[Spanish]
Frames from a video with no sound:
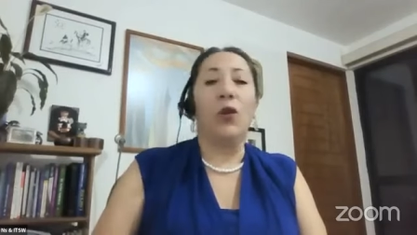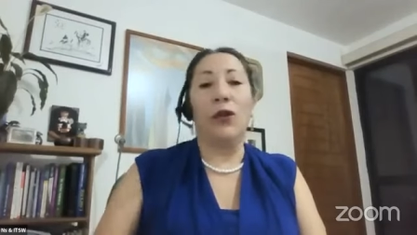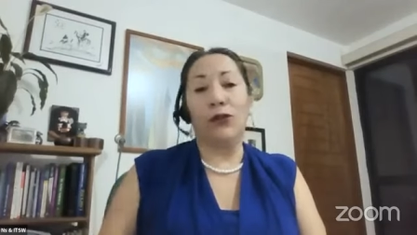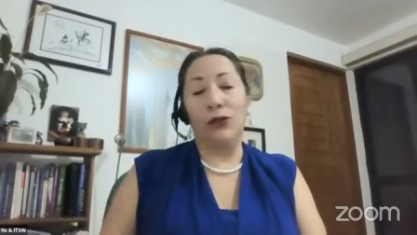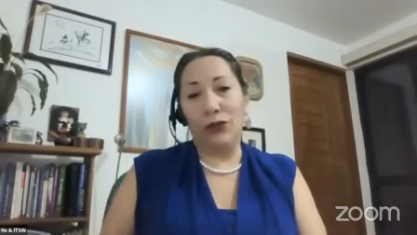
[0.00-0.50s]

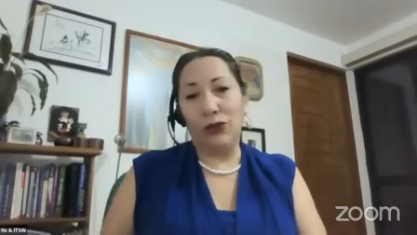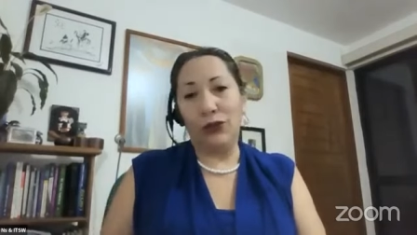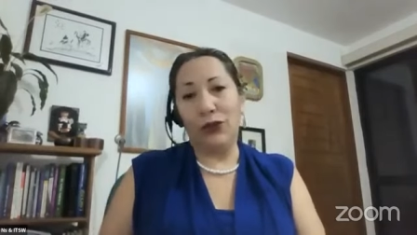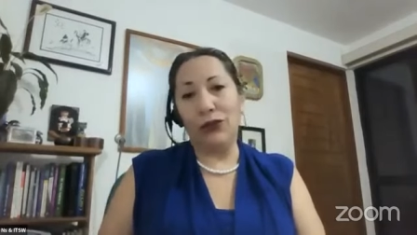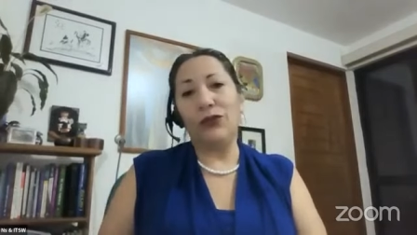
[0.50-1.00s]
Cuando
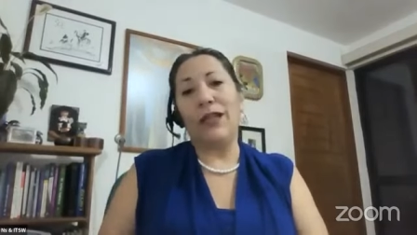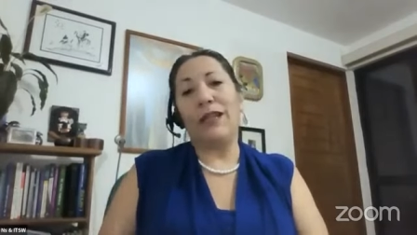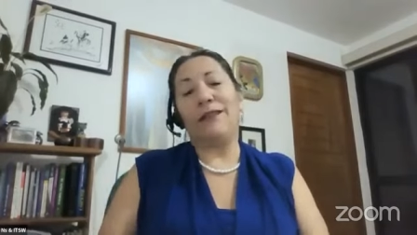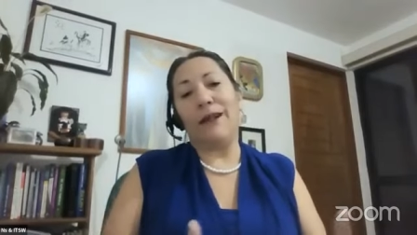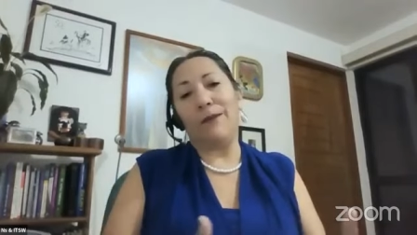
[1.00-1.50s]
nosotros
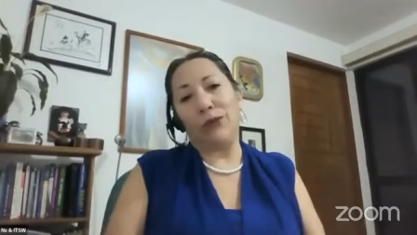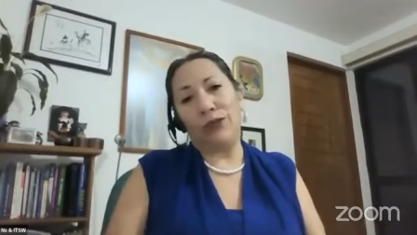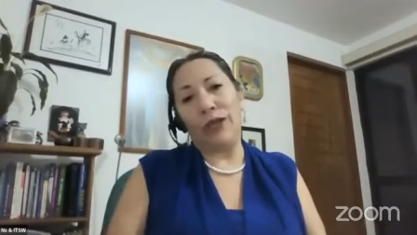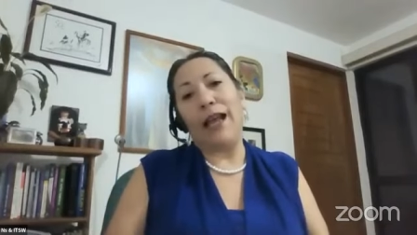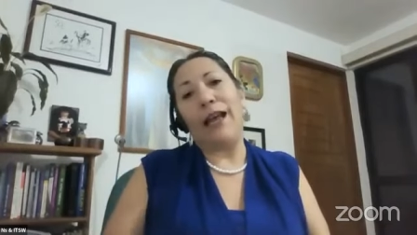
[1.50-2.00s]

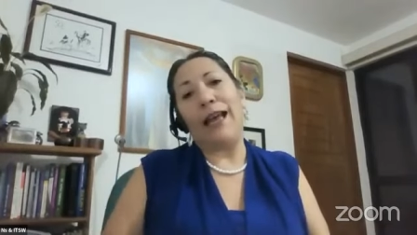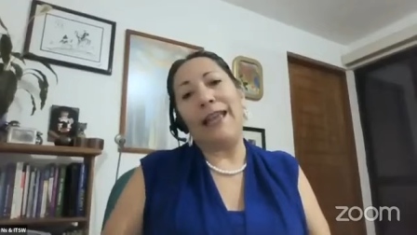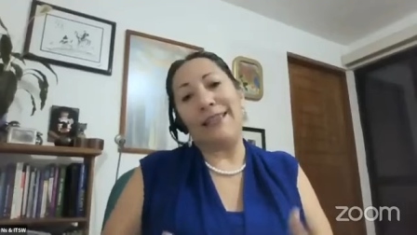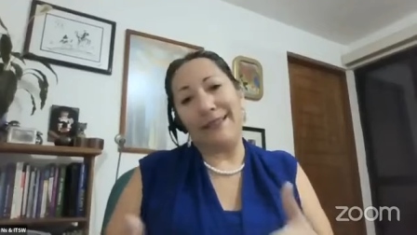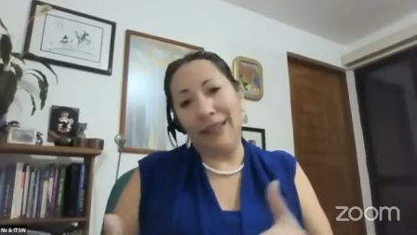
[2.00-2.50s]
entramos
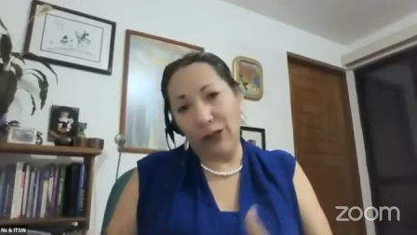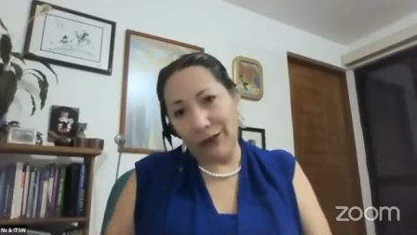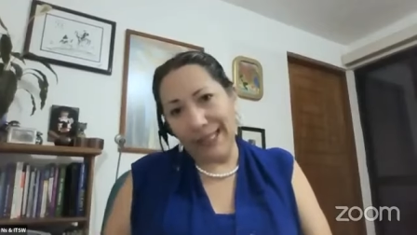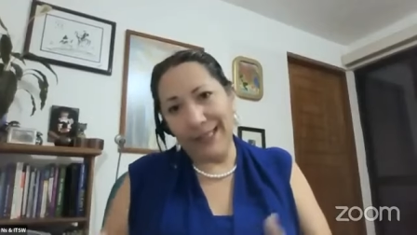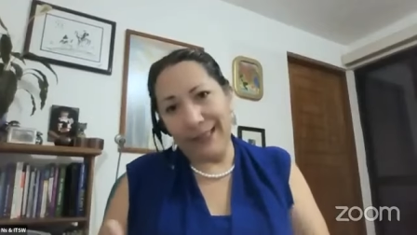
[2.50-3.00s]
a
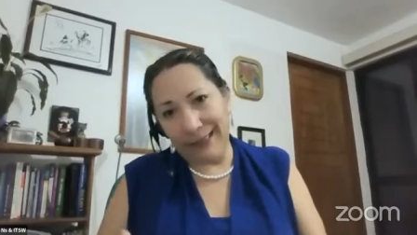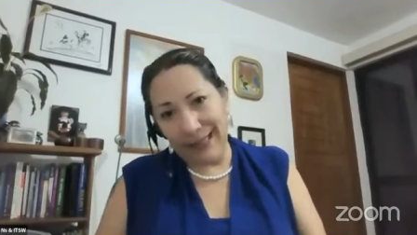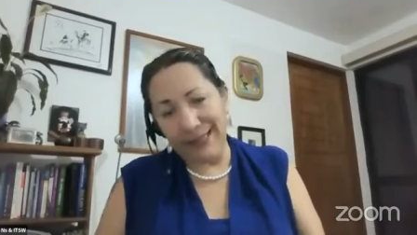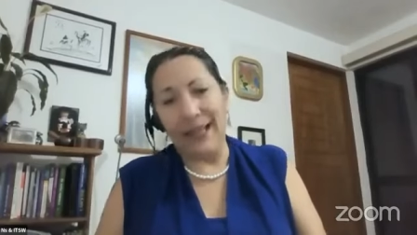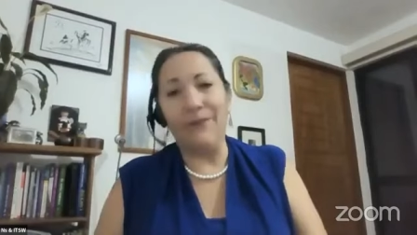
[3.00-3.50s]
estado de
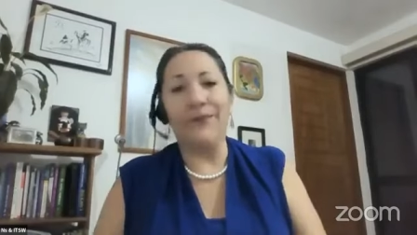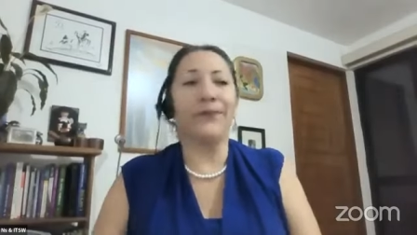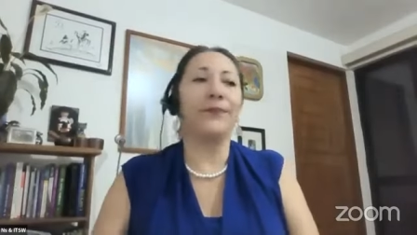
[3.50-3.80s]
certeza,